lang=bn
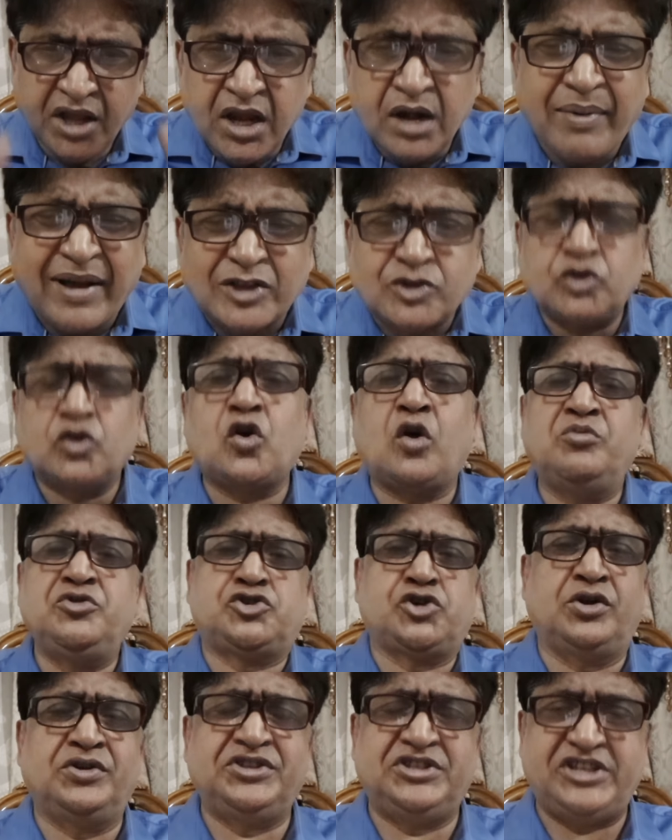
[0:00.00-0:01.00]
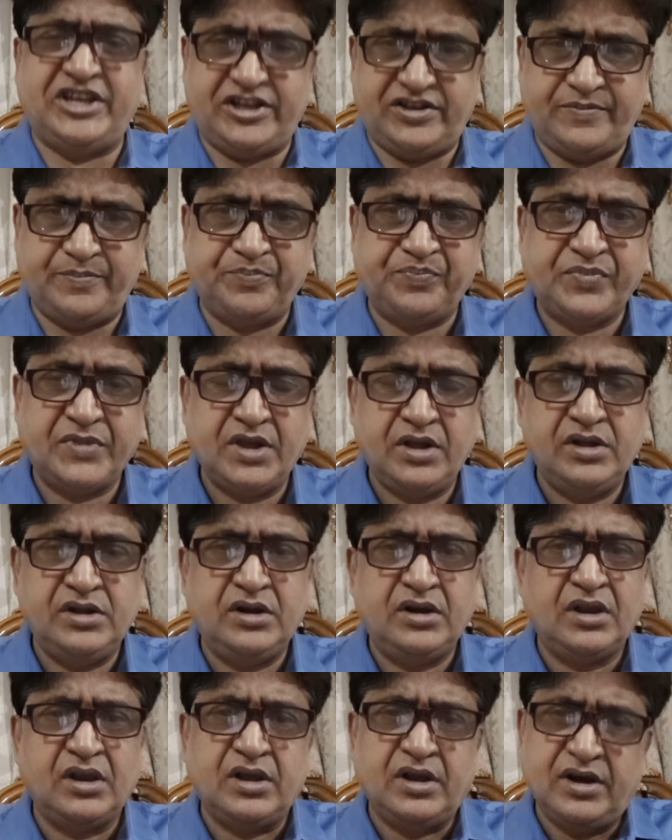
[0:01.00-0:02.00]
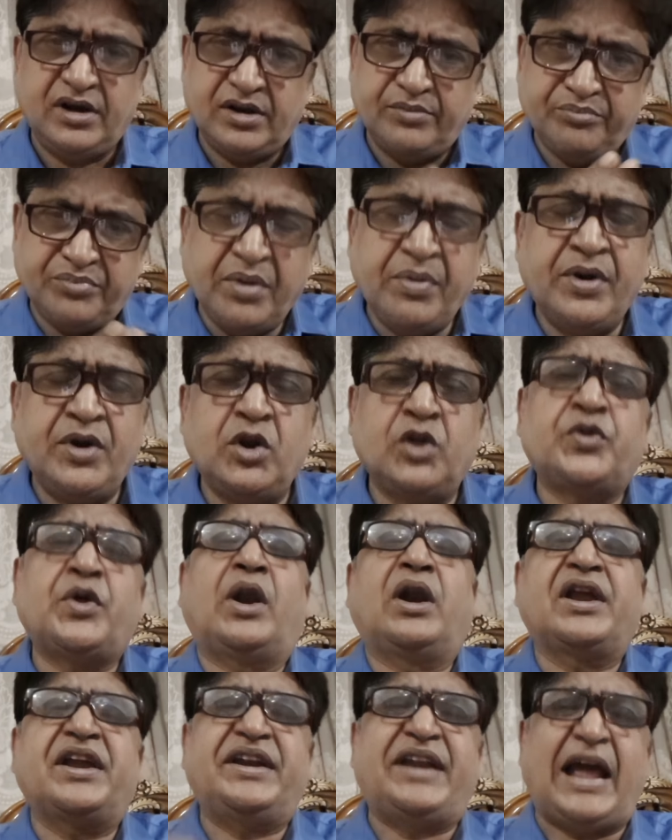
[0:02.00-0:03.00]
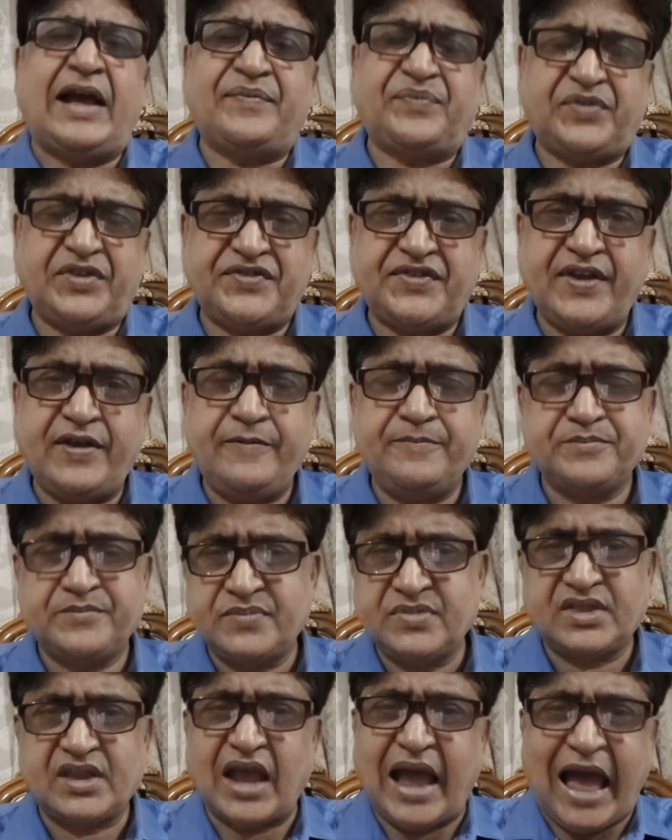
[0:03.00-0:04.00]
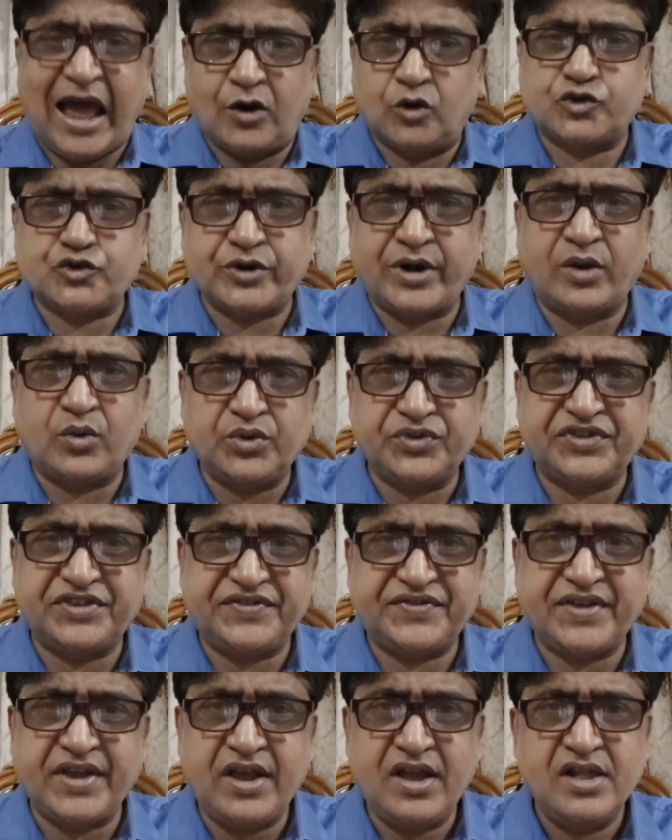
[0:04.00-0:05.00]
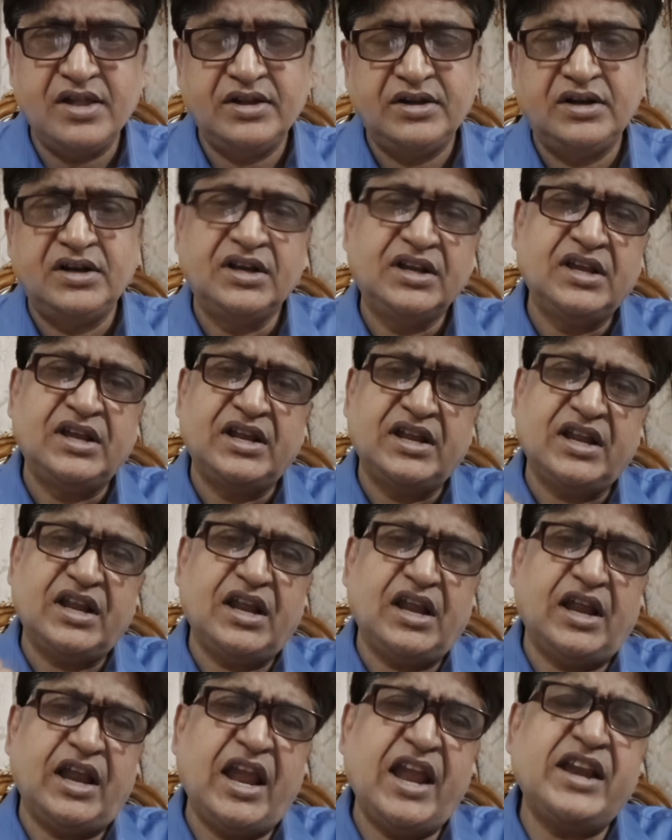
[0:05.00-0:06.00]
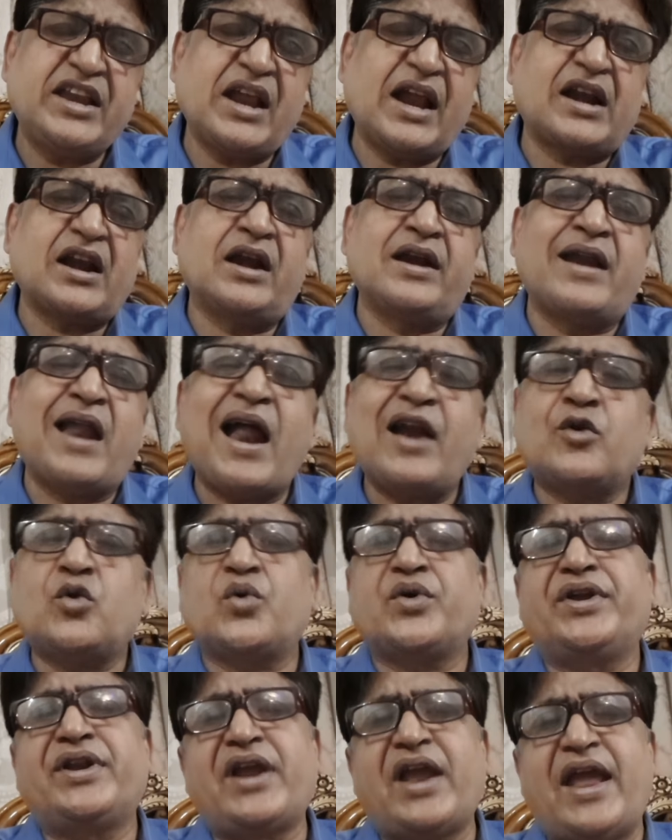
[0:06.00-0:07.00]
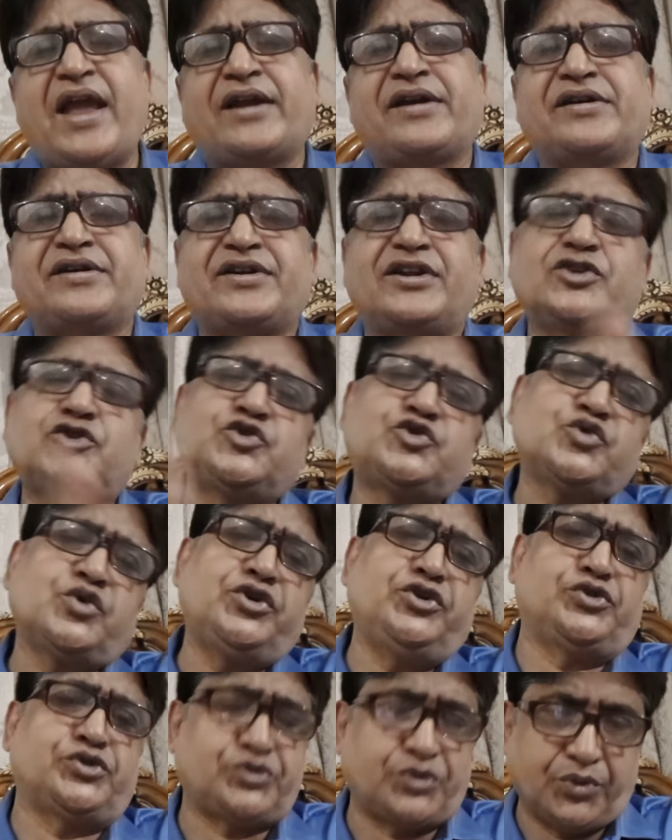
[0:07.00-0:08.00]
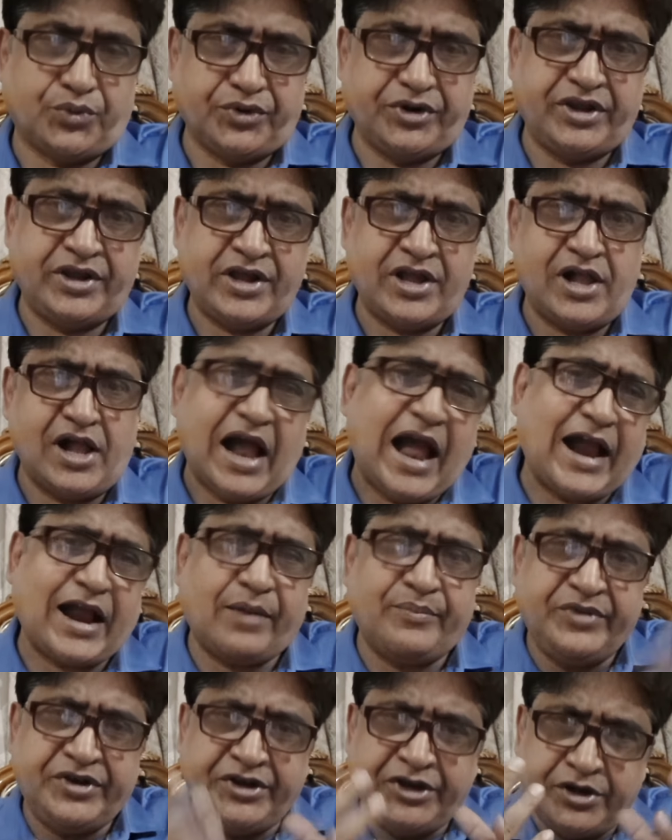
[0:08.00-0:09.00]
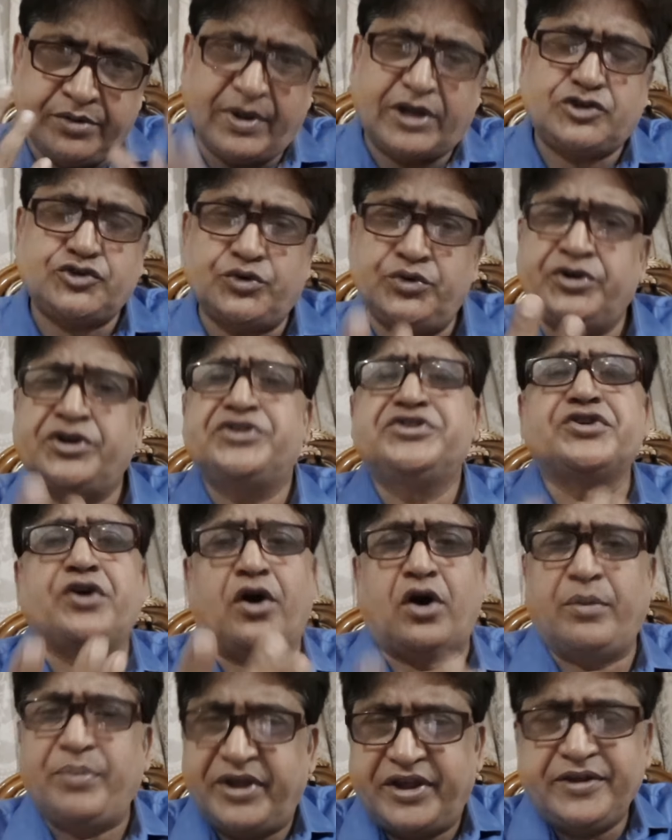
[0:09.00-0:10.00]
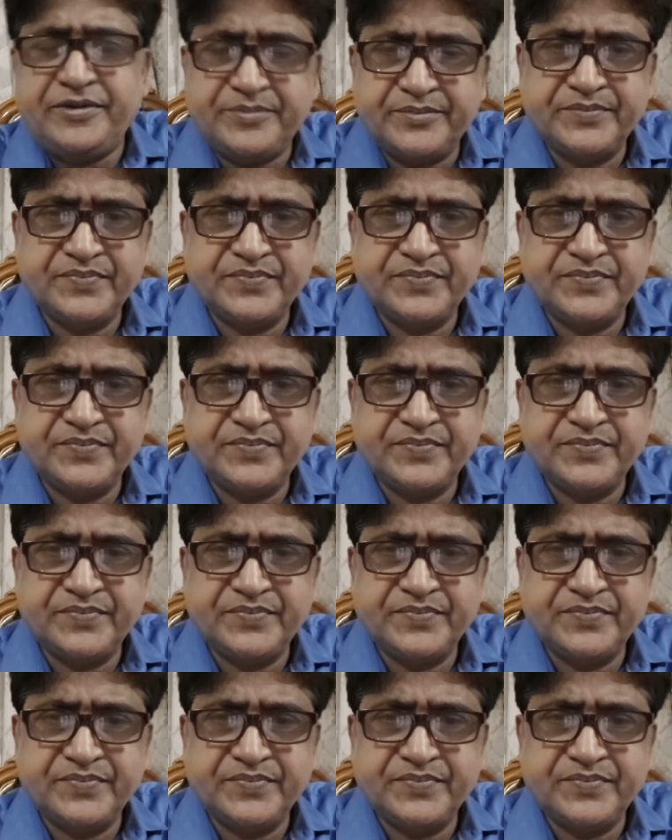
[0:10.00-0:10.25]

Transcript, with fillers: নির্বাচন কমিশন যে বিভিন্ন দলকে ডাকতেছে আলোচনা করতেছে এটা একটা নাটকের একটা চরিত্র উনি আগামী নির্বাচনটা যে হবে